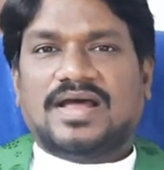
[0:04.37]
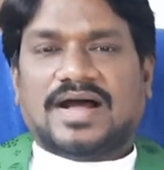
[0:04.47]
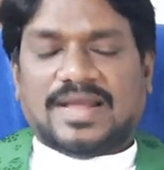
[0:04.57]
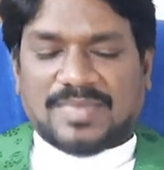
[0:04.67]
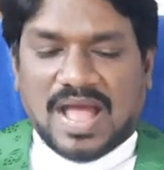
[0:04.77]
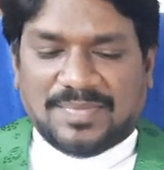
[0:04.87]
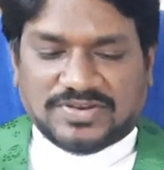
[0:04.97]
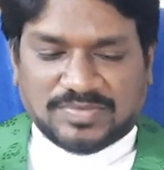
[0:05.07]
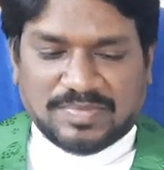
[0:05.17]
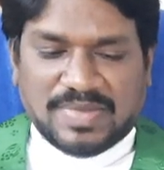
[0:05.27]
I am
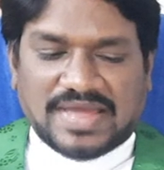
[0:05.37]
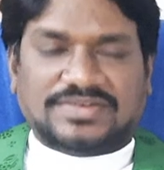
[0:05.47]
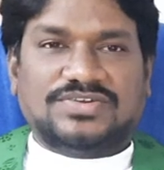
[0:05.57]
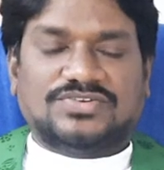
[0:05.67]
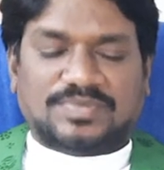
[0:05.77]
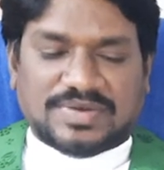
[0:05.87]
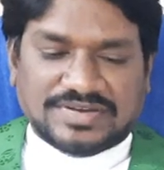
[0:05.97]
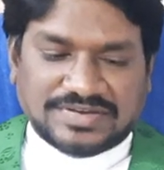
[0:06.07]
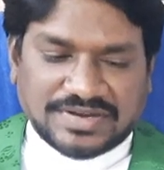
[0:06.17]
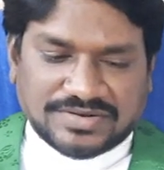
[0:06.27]
happy to be back to you to
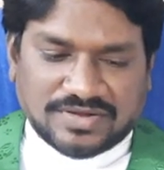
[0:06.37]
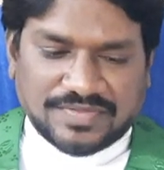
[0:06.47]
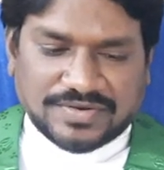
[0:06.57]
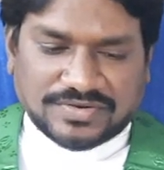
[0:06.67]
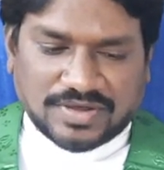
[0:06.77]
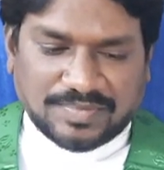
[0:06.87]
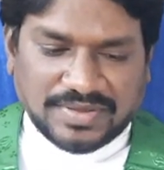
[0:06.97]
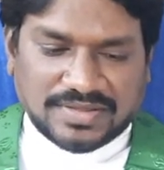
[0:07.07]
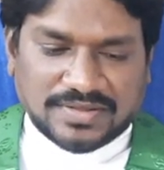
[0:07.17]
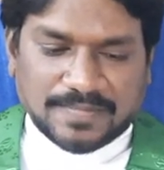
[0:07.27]
meditate on the
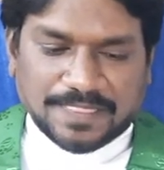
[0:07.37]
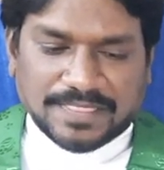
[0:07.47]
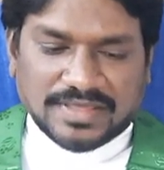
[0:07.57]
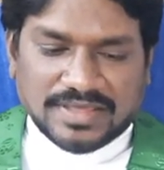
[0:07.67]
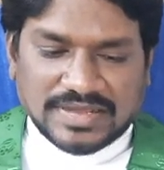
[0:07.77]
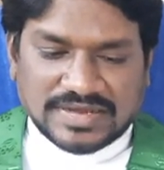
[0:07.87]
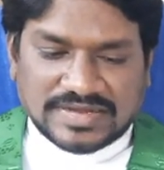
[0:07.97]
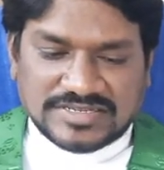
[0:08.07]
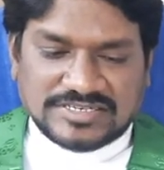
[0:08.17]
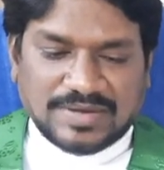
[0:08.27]
topic
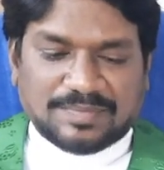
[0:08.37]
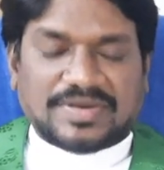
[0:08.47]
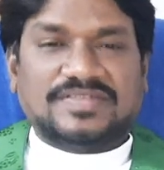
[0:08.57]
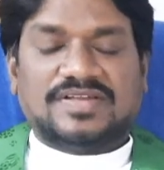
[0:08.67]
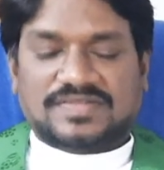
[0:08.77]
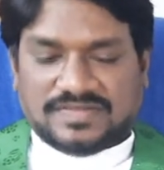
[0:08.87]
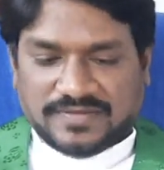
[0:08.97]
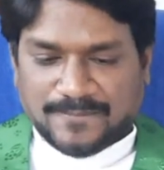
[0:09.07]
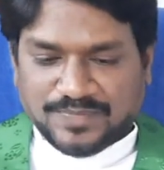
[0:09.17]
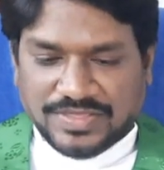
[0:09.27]
Christian presence
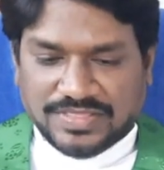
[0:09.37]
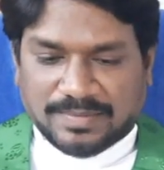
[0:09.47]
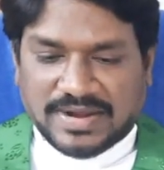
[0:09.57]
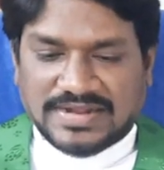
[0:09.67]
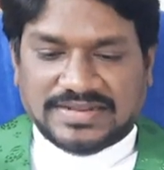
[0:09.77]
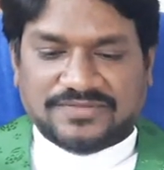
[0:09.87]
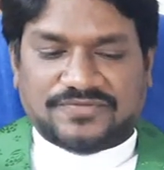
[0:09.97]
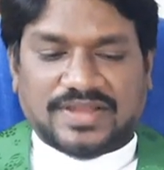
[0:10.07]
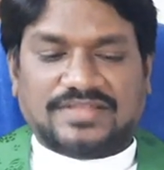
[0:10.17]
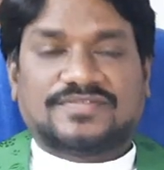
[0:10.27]
in the multi
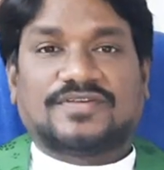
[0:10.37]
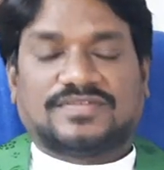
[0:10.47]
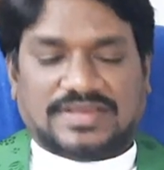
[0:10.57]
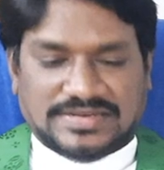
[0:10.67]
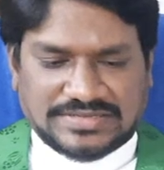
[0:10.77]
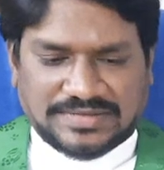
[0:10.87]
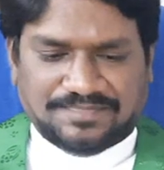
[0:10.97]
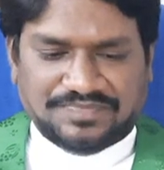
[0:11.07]
faith society.